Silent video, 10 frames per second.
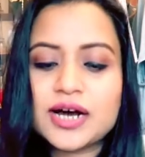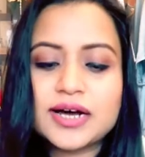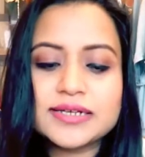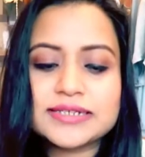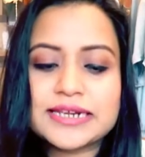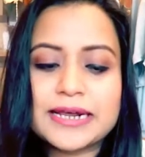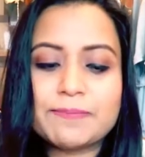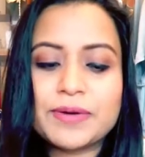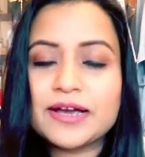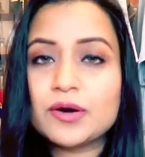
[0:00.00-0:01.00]
का
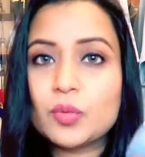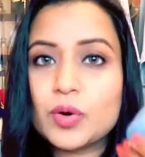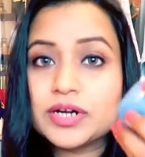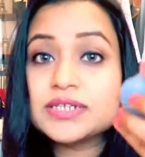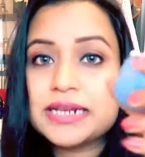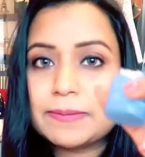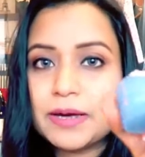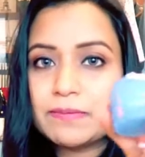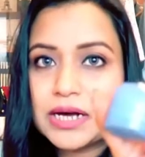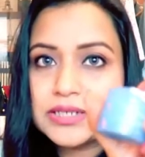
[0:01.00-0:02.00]
स्लीपिंग वाटर
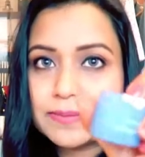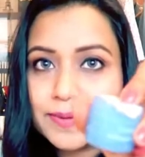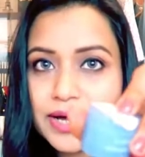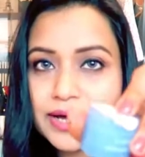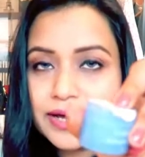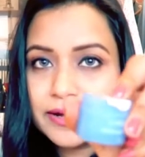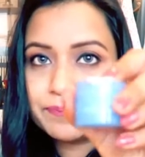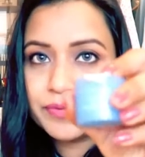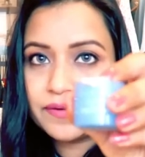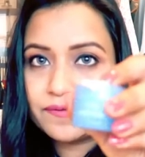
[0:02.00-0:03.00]
स्लीपिंग मास्क मंगाया है
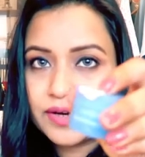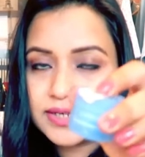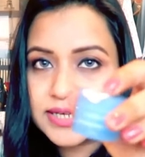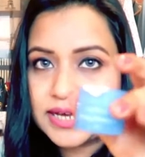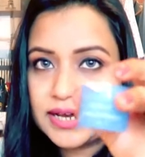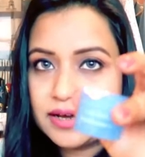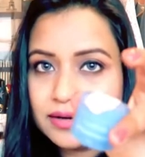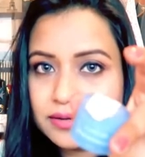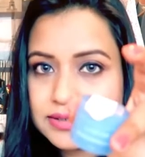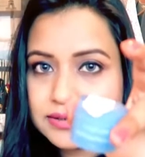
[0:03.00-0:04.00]
अपने फेस के लिए
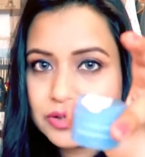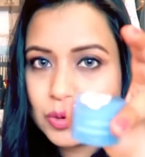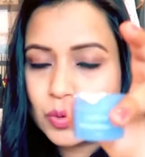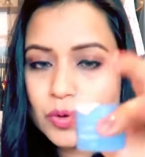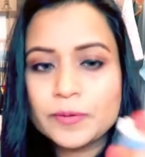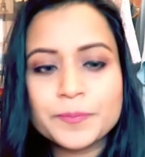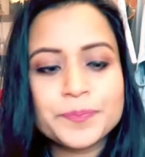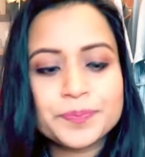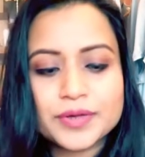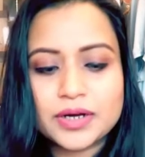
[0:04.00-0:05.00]
तो
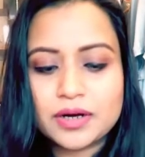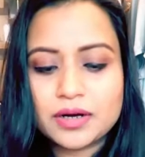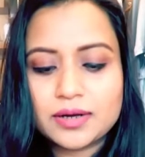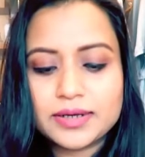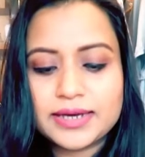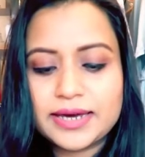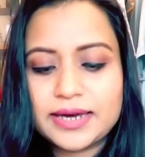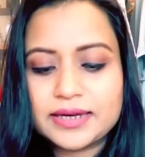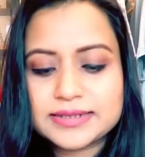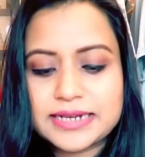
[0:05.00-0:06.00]

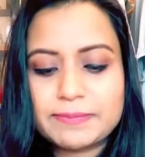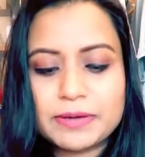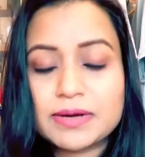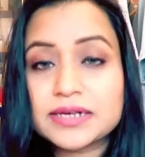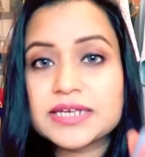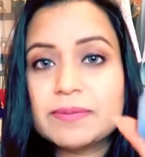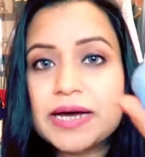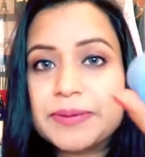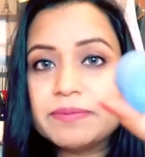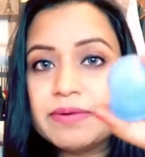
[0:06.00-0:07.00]
ये स्लीपिंग मास्क के
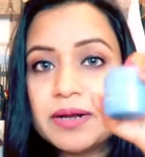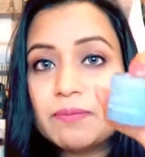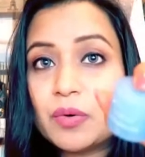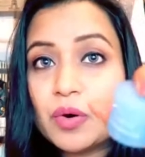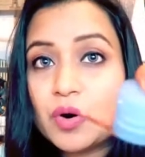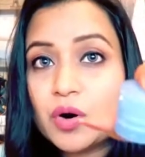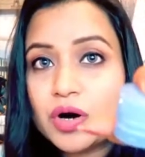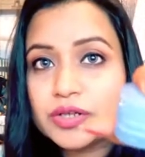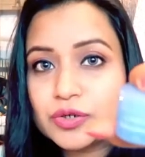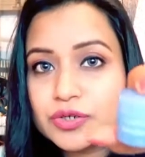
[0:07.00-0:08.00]
बारे में मैंने
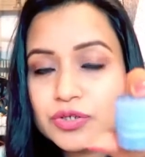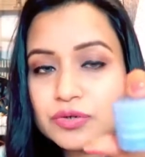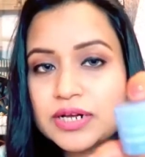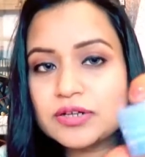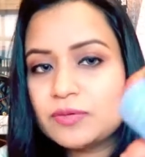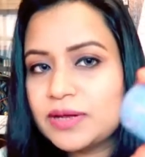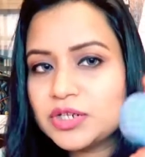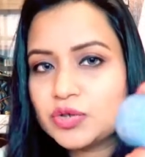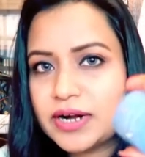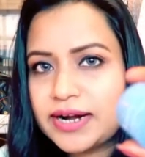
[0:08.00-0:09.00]
बहुत कुछ सुना था तो
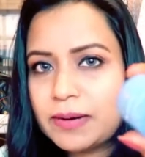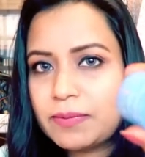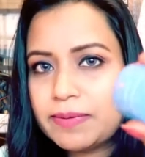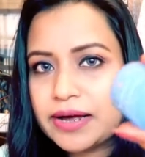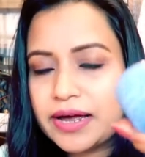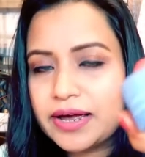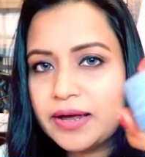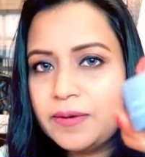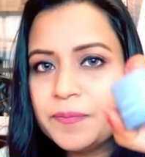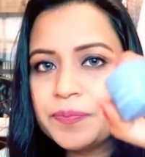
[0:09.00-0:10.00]
मैंने छोटा ही डब्बा मंगाया
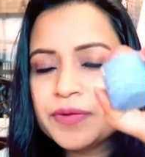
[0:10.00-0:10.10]
है